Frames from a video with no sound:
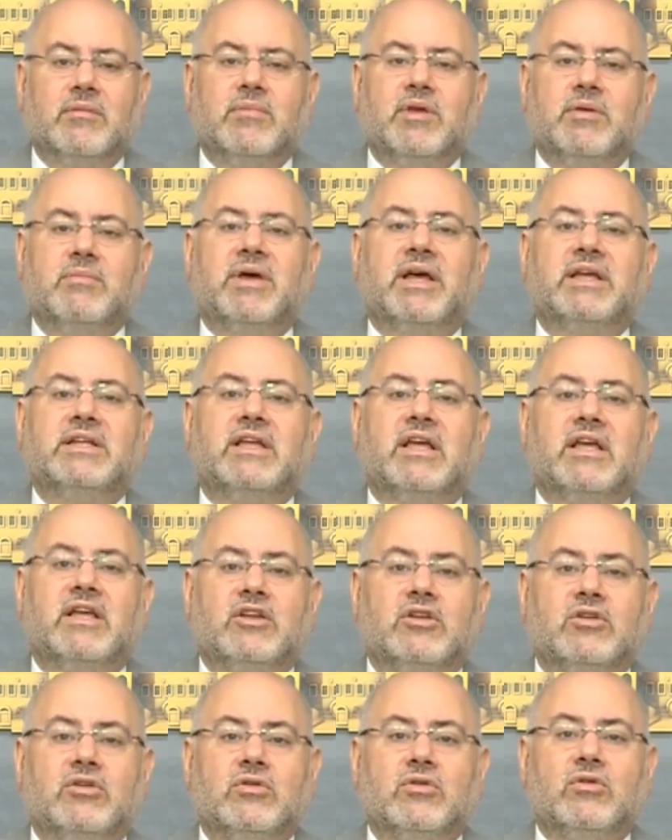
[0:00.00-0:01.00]
بمعنى
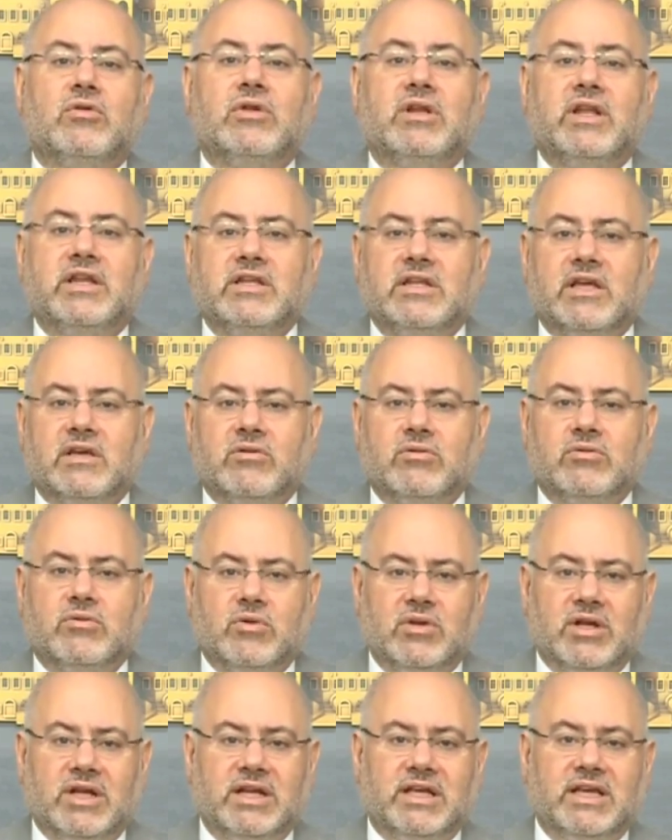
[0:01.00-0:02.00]
أنه لن يكون
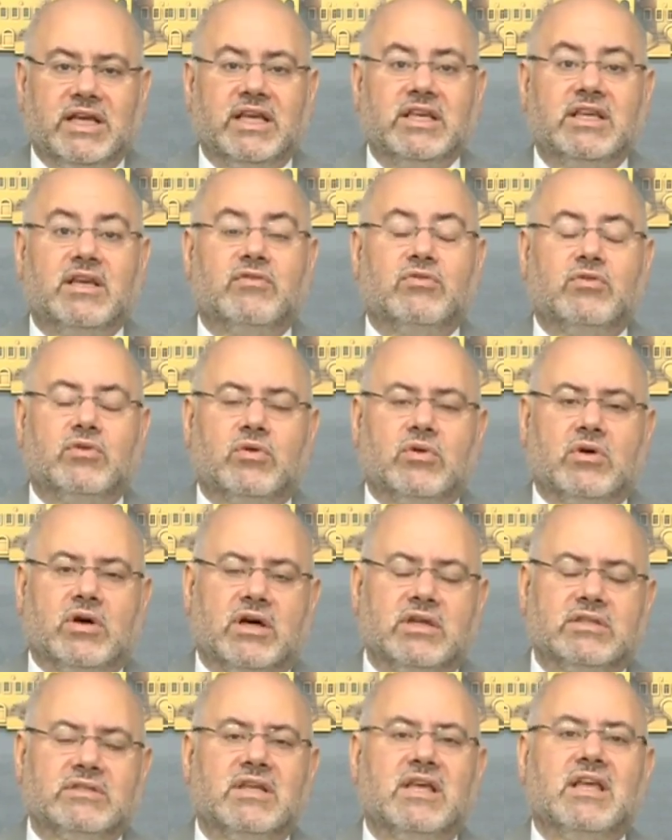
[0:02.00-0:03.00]
هنالك أي
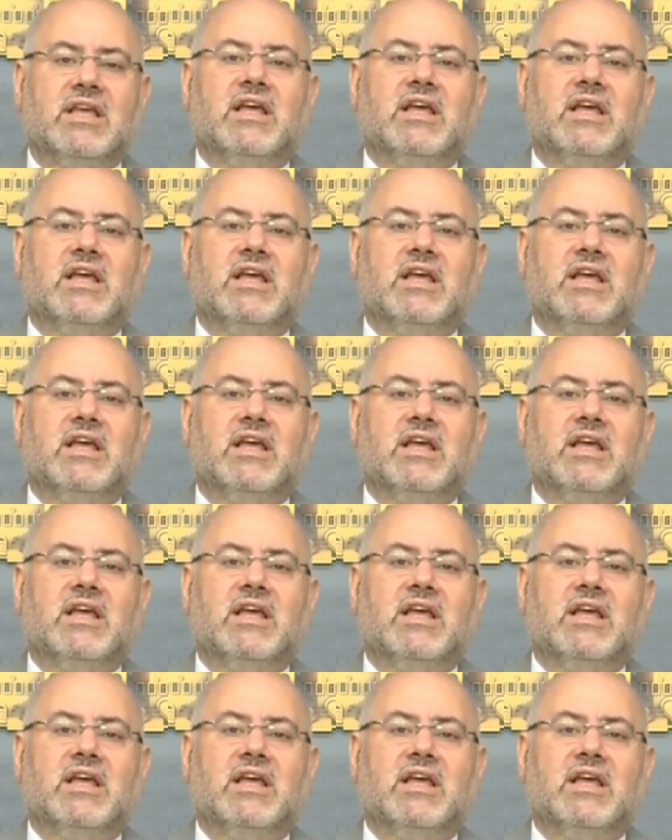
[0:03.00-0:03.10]
فروقات